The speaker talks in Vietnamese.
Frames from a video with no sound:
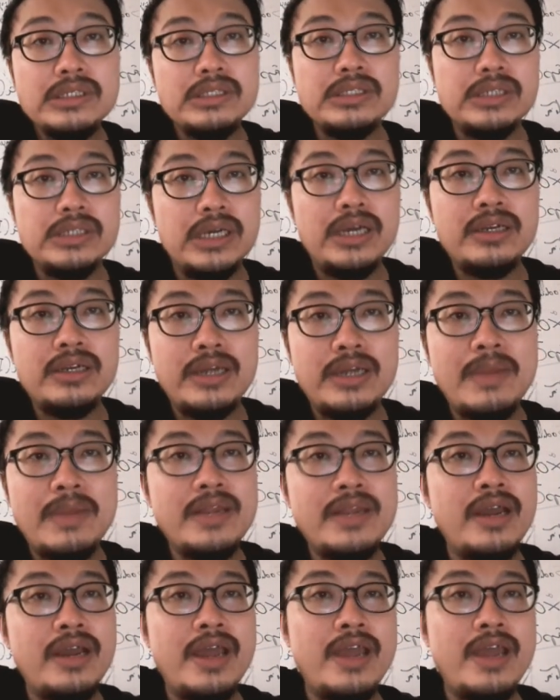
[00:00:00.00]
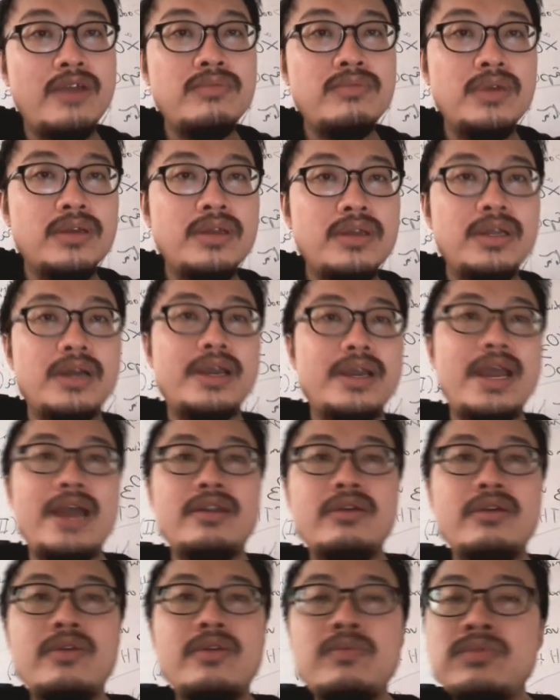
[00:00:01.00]
đó, cách bình nhận ngang cũng được nhưng thật ra
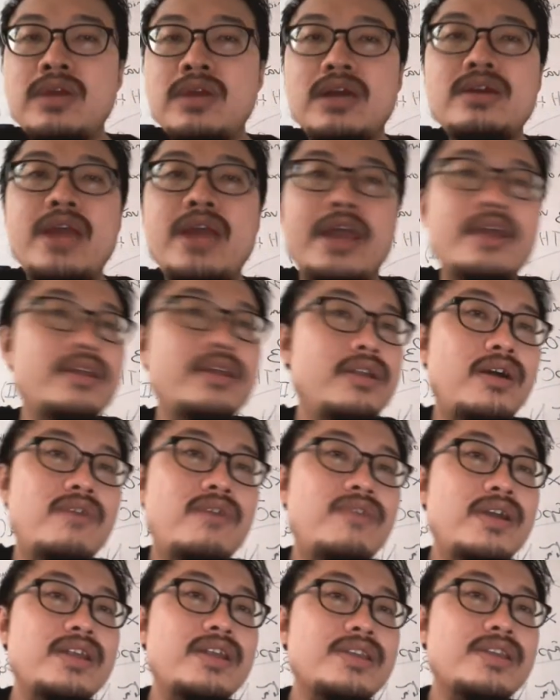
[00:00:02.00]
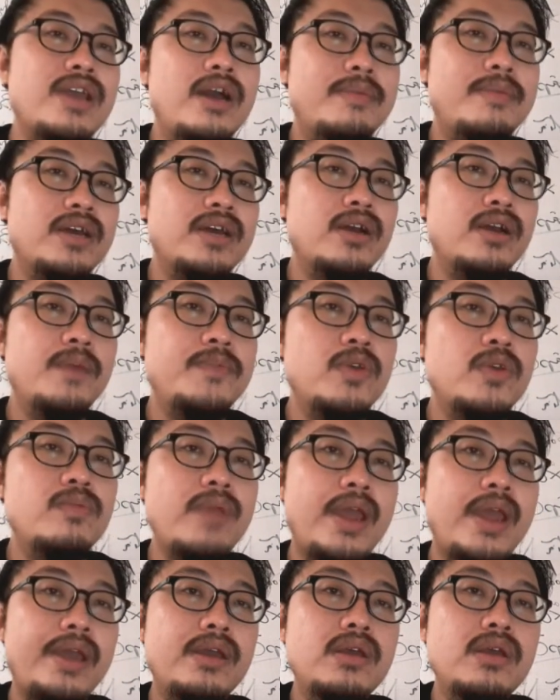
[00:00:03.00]
nó đúng ngữ nghĩa thì nó không phải là nhận mà là góp chung
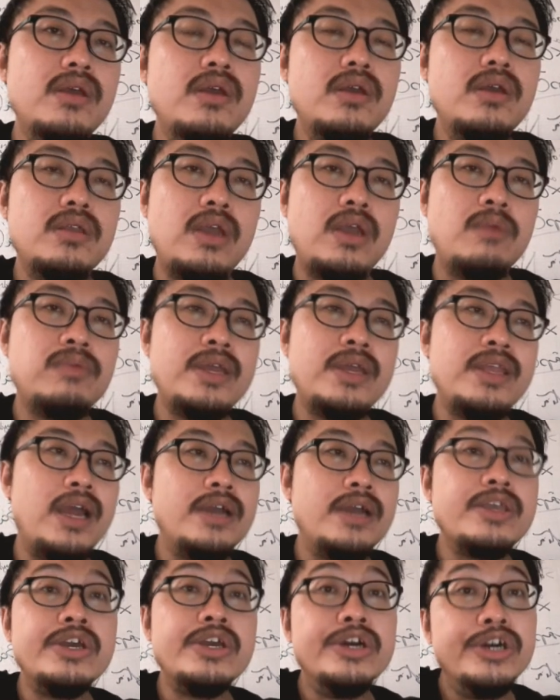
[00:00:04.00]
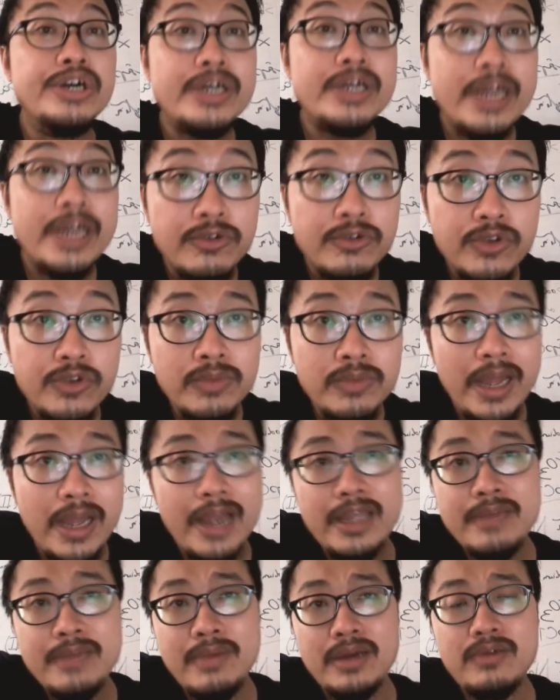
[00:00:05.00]
e trong cái nhận nhường ở đây của chúng ta
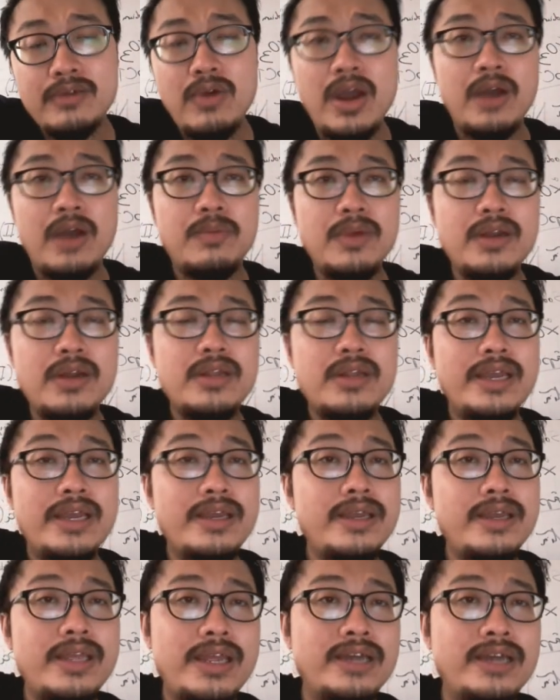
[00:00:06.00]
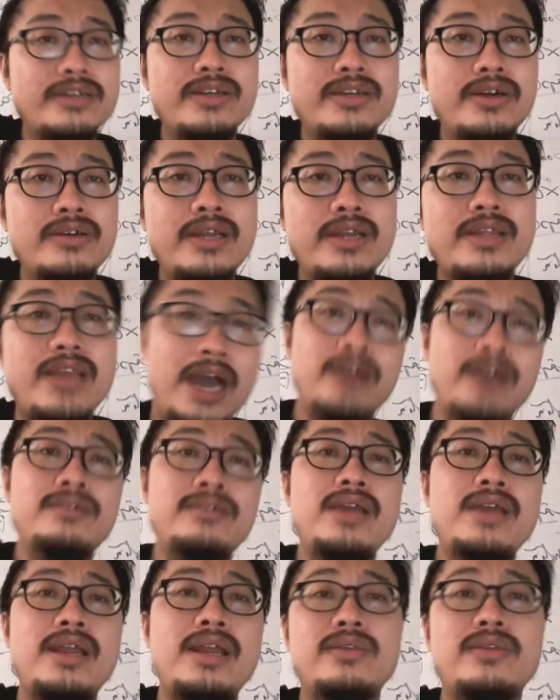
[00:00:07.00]
về mặt khoa học á, thì cái nhận nhượng này nhận
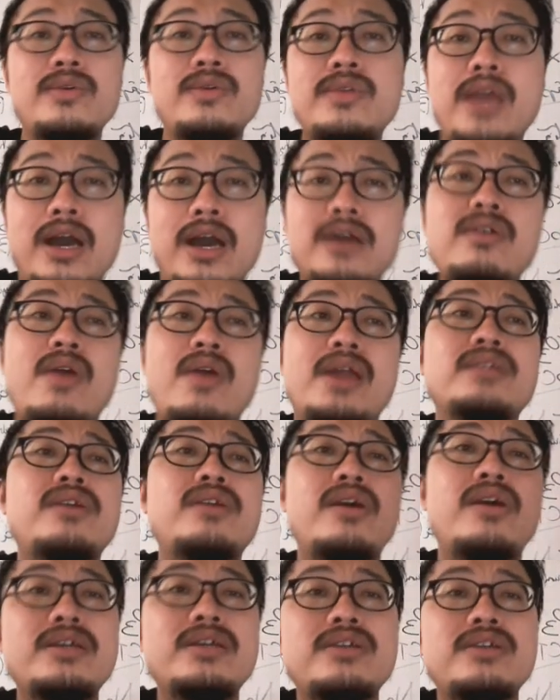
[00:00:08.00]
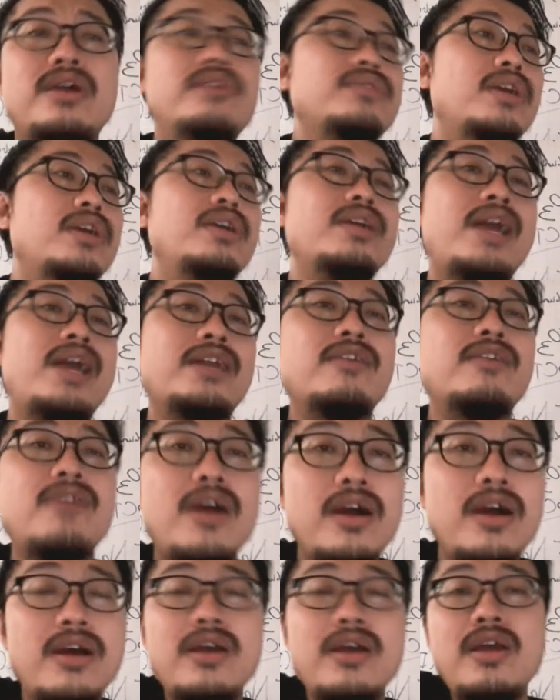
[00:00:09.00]
có nghĩa là tôi nhận hoàn toàn nó cho từ cái thằng nào
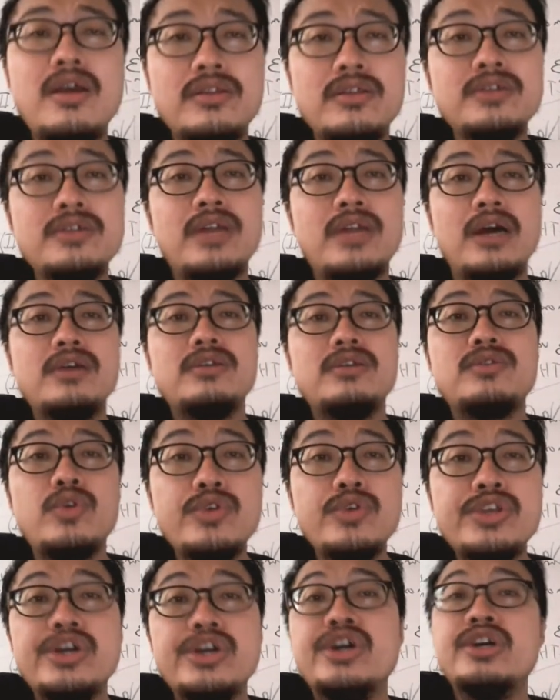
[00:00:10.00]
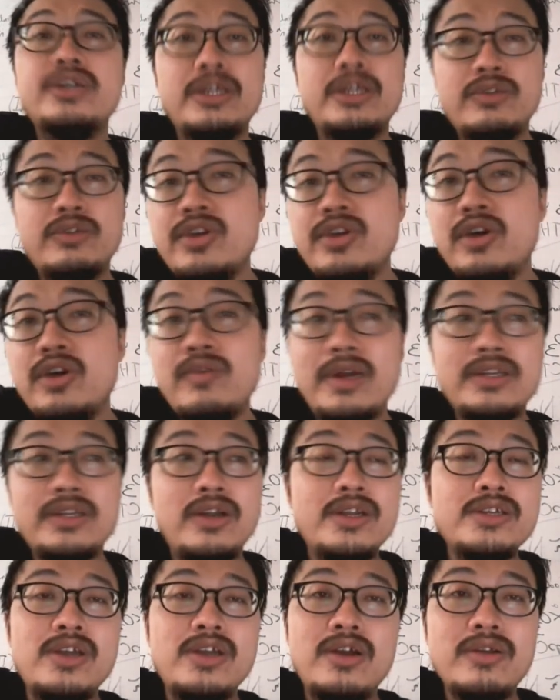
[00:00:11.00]
đó tương tự tôi nhường là tôi nhường hoàn toàn
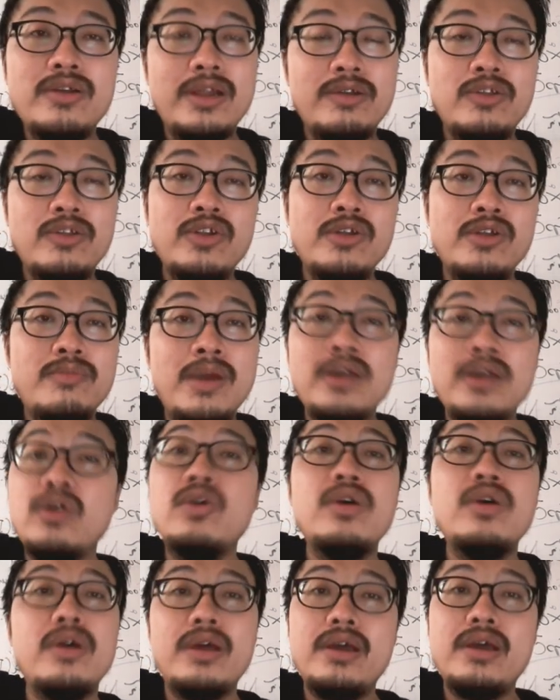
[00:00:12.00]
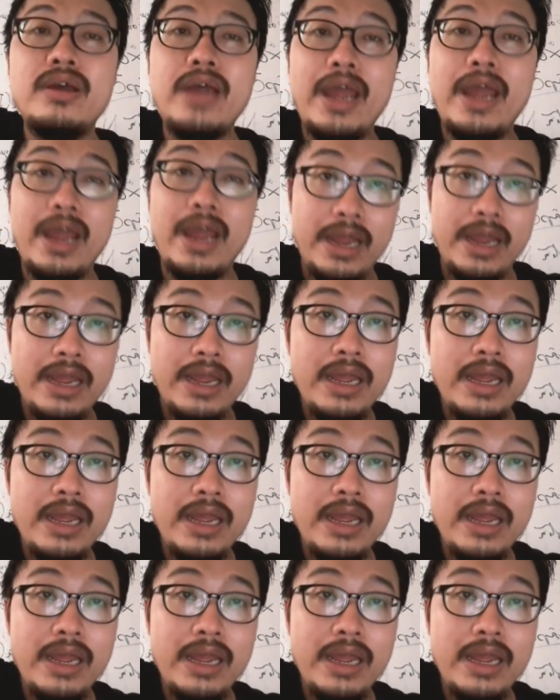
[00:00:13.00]
nó cho thằng đó tôi là mất luôn e